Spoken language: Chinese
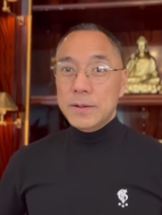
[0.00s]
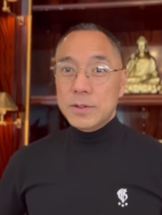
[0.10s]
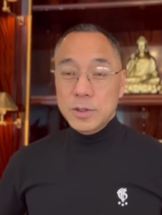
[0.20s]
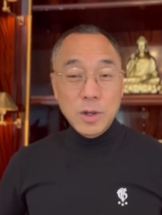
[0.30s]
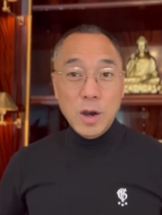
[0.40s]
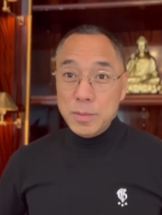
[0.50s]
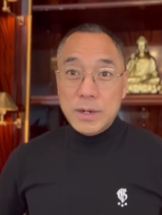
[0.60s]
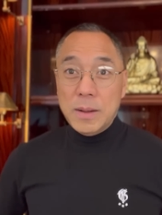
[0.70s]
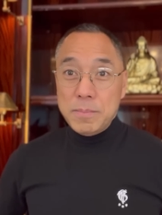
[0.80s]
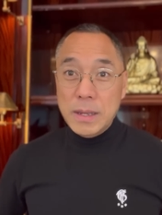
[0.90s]
要不
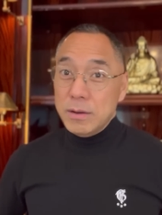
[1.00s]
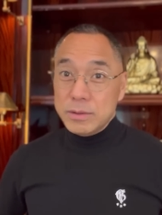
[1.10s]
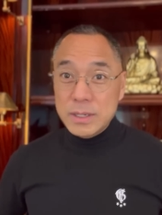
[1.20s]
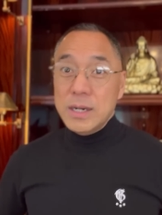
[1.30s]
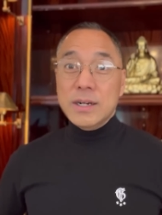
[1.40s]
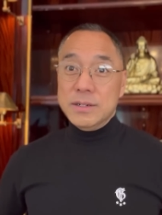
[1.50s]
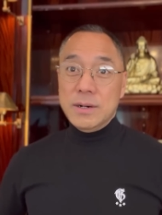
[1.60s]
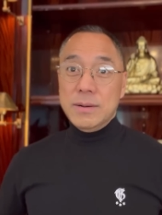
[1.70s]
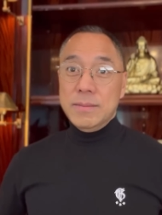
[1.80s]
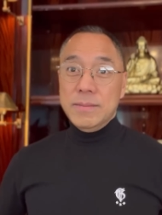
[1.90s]
然没有任何事
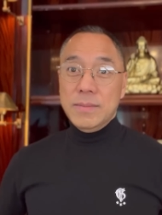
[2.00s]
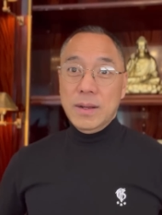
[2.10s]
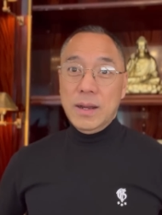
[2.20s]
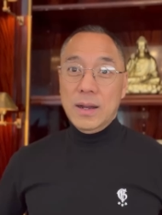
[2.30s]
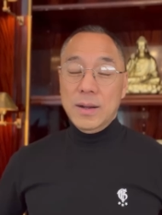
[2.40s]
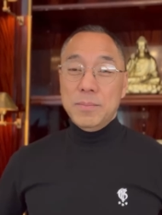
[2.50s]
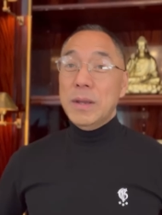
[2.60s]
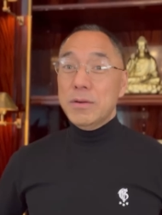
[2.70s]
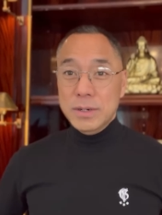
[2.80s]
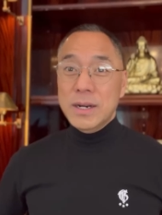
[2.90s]
儿，啊，没
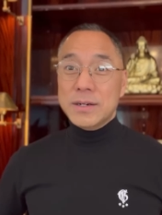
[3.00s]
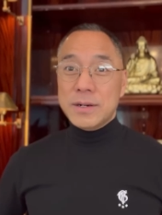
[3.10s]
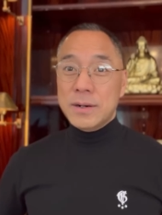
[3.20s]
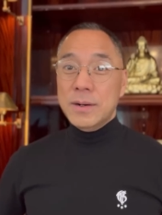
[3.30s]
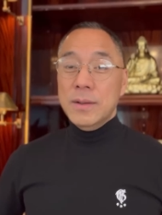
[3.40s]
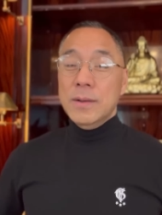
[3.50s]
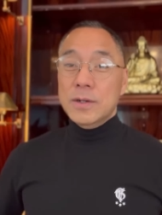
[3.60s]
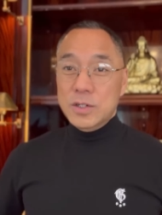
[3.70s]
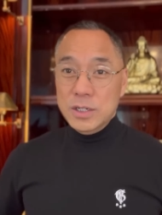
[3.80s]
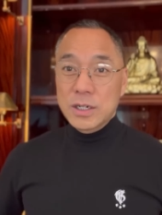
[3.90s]
有任何事儿。
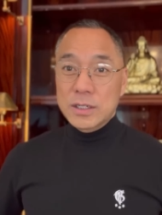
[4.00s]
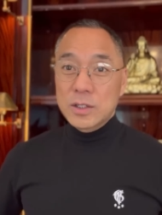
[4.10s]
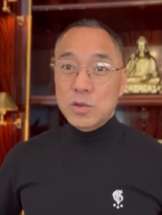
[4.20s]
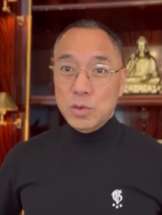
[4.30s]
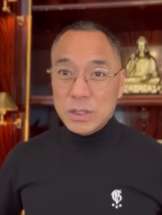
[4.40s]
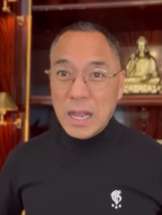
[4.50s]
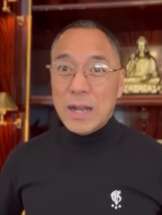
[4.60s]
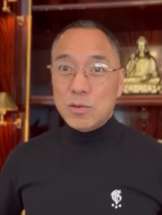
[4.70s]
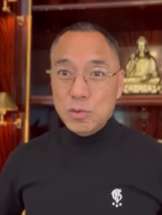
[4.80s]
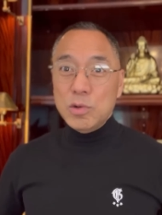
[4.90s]
这些人绝大
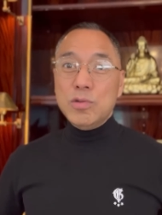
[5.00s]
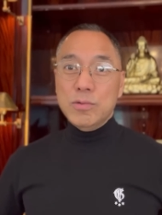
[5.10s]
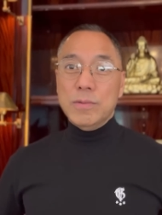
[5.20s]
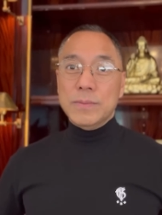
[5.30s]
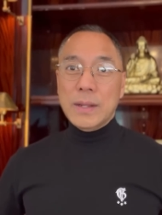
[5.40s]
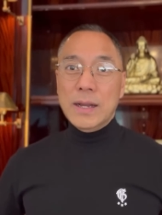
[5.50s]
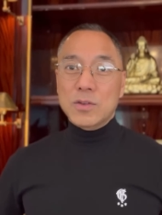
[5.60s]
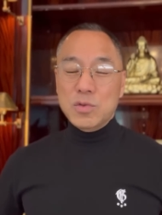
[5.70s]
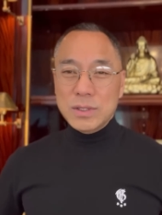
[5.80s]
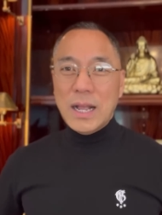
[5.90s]
多数啊，
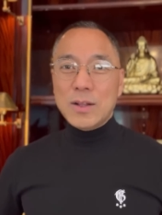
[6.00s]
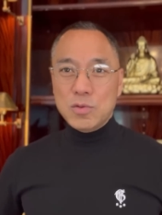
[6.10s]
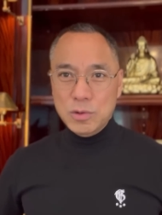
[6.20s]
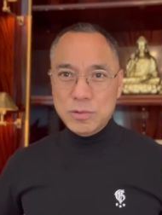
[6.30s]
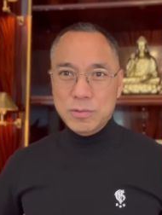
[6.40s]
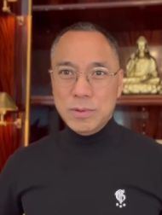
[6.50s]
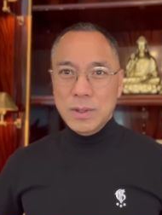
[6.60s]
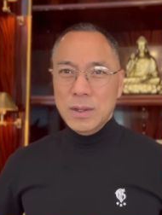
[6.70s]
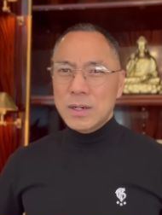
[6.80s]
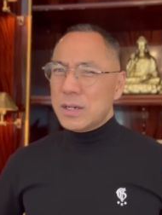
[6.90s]
绝大多数
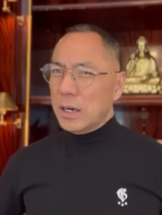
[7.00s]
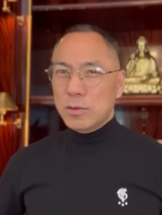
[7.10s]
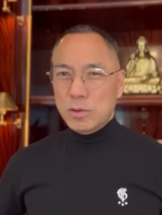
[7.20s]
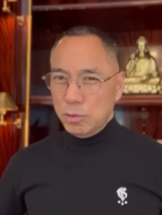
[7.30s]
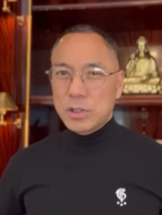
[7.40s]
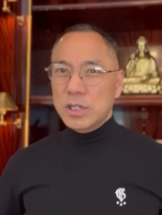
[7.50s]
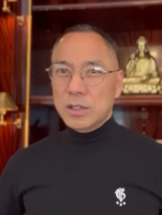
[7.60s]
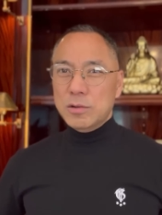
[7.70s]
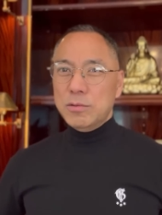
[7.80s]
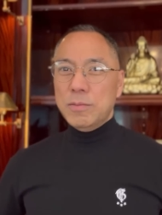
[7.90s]
战友都挺
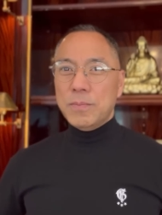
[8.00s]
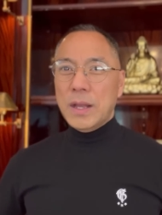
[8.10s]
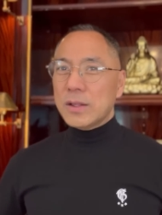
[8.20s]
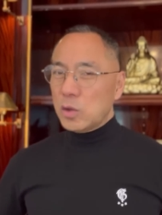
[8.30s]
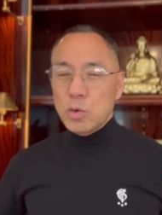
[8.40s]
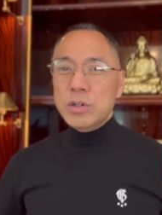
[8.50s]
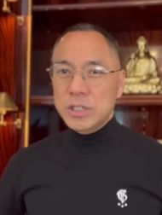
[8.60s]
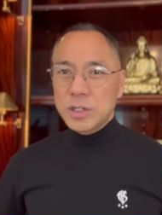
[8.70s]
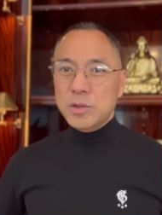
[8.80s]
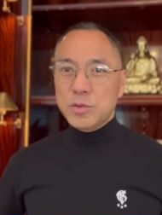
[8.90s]
得住啊，都是
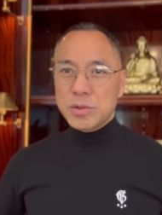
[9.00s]
英雄，